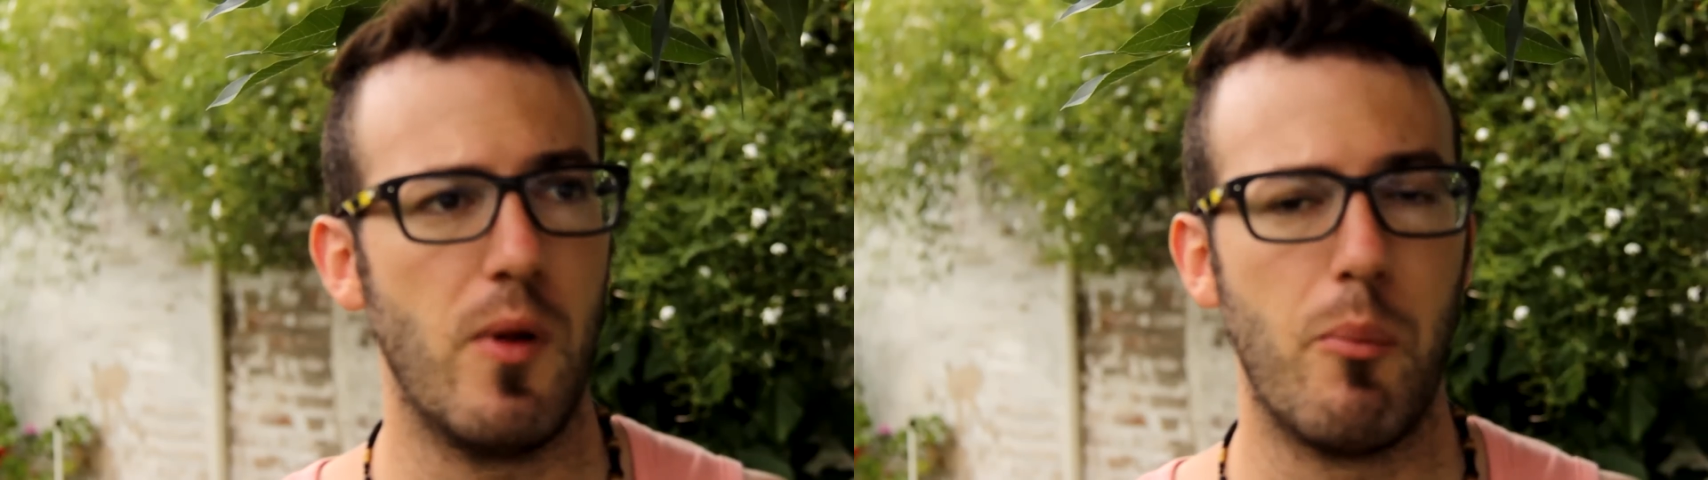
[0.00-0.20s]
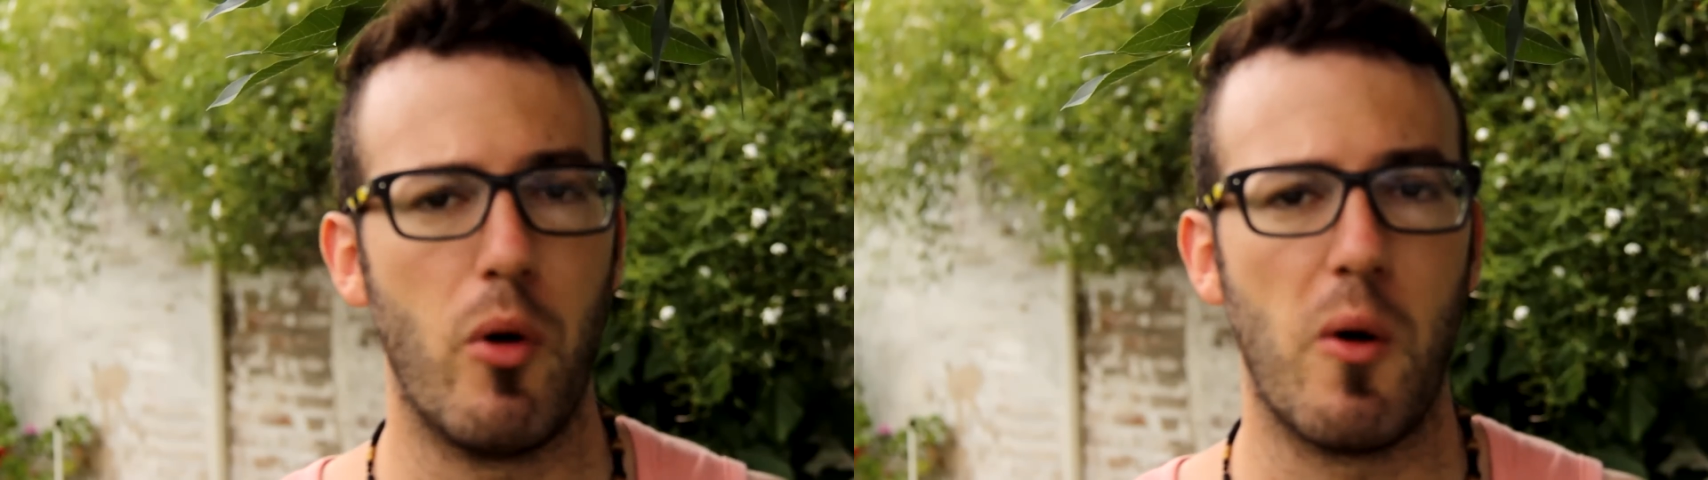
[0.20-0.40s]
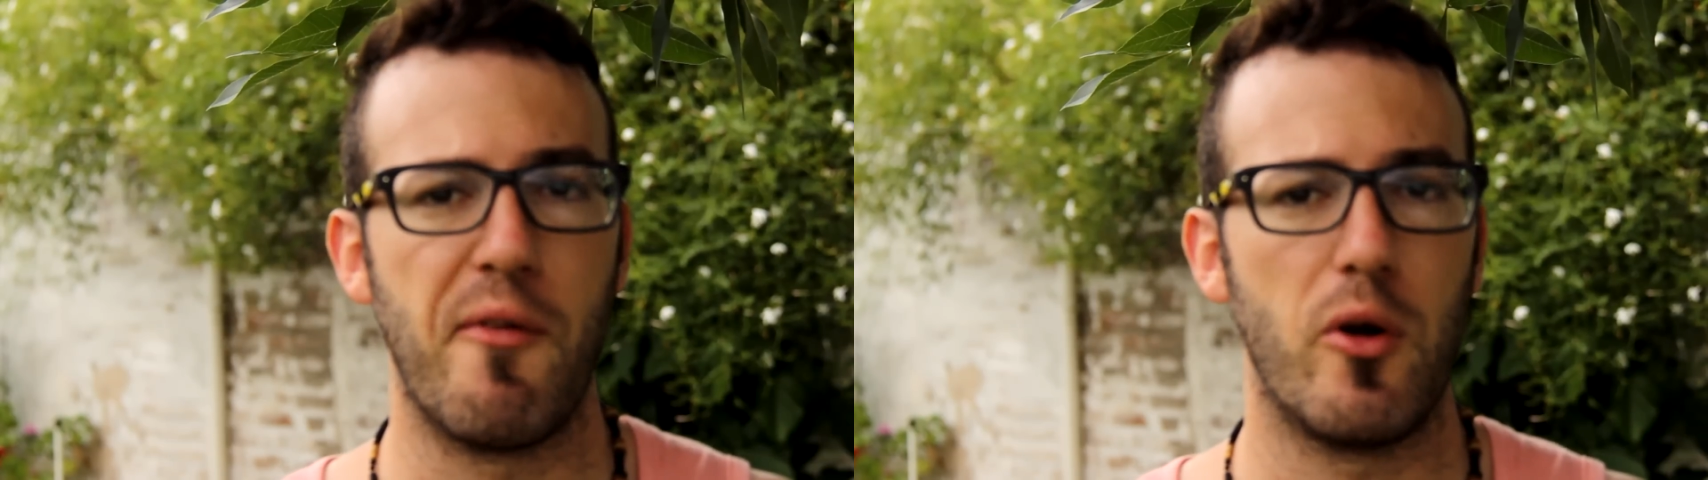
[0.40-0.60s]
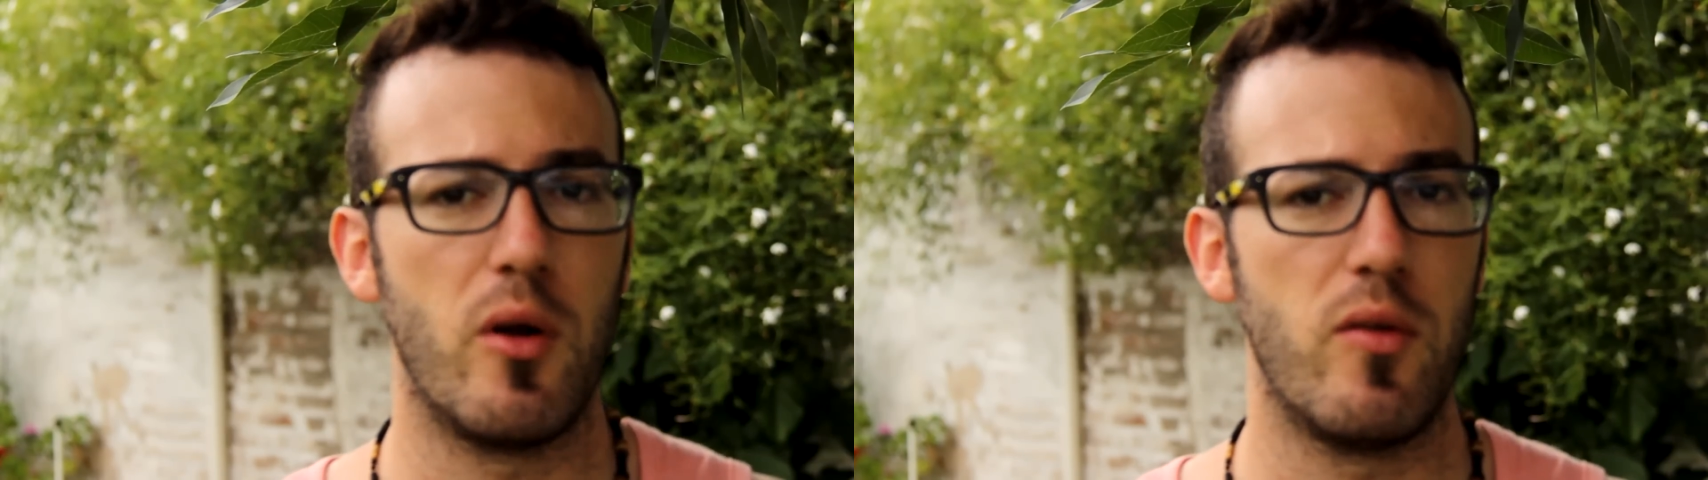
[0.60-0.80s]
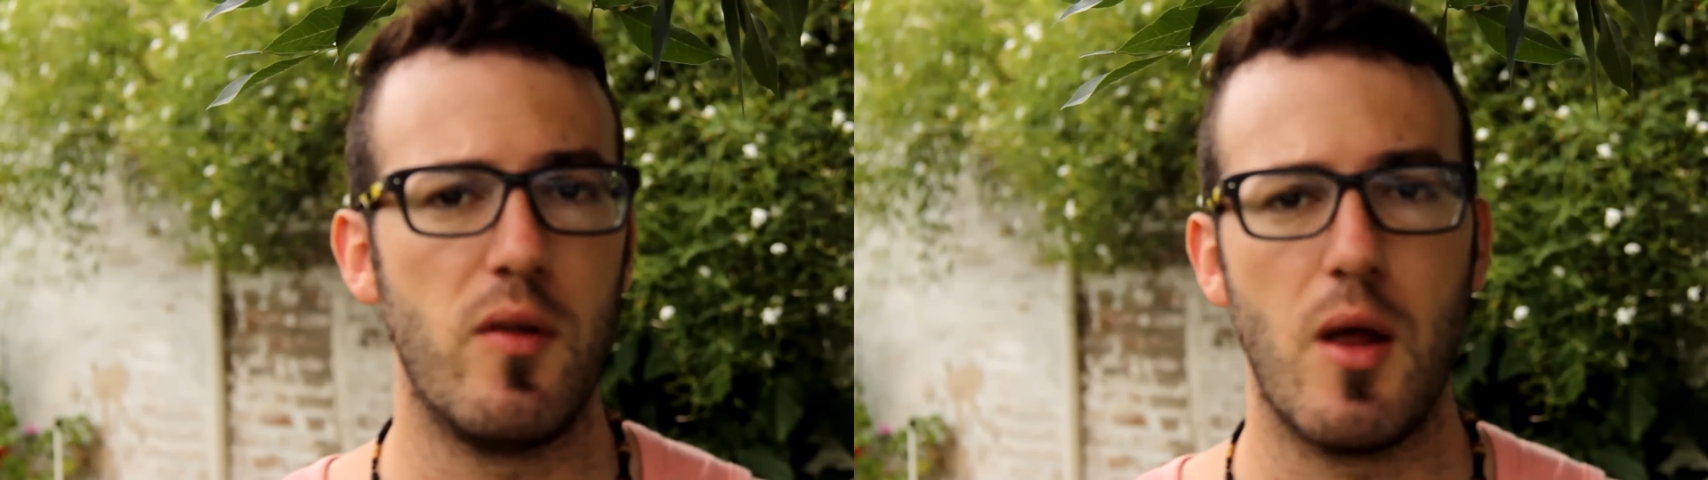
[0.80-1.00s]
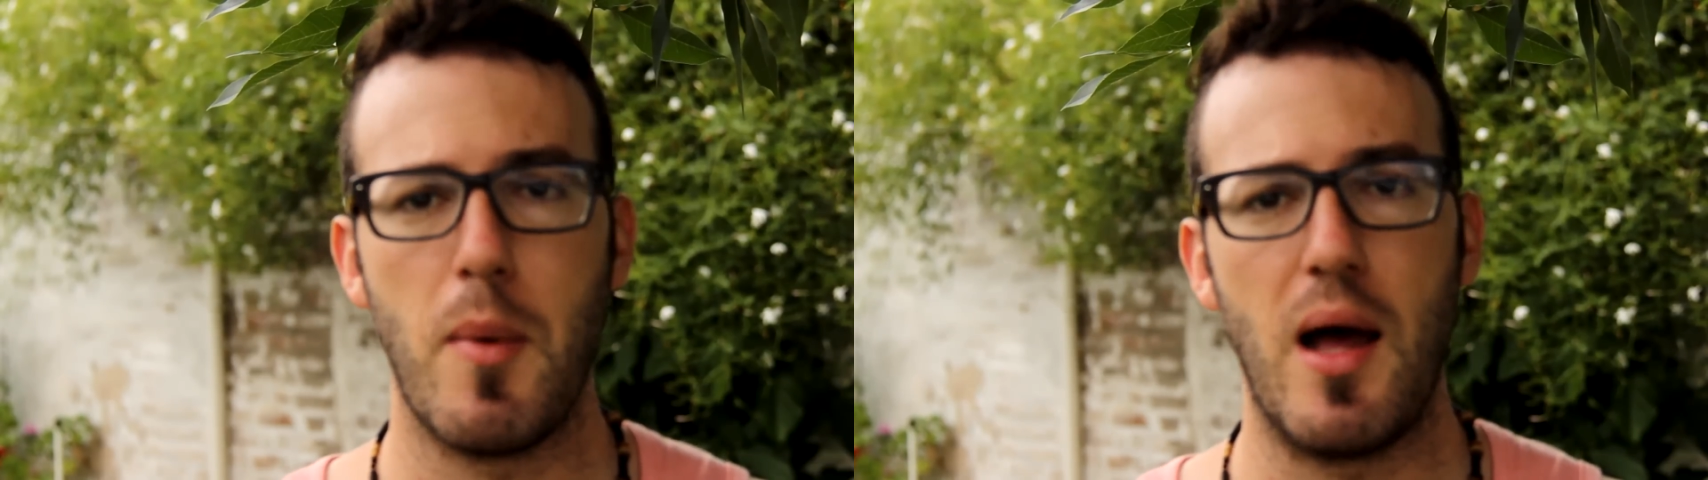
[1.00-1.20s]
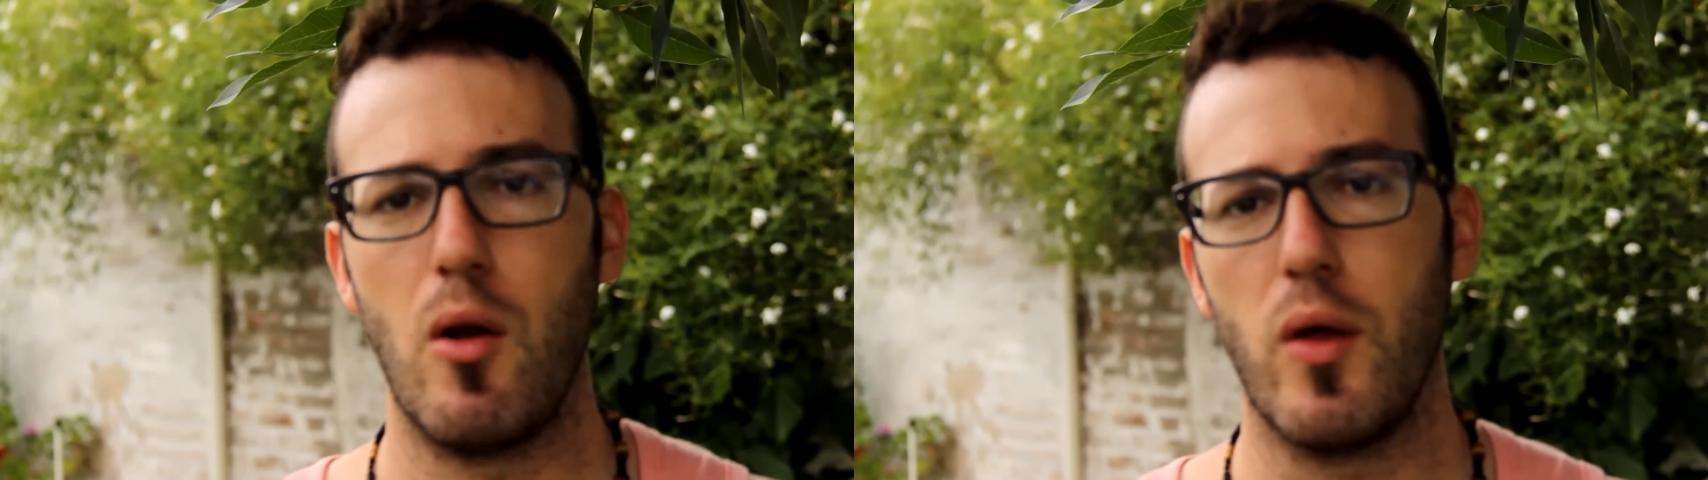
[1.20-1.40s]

Después cuando no necesité más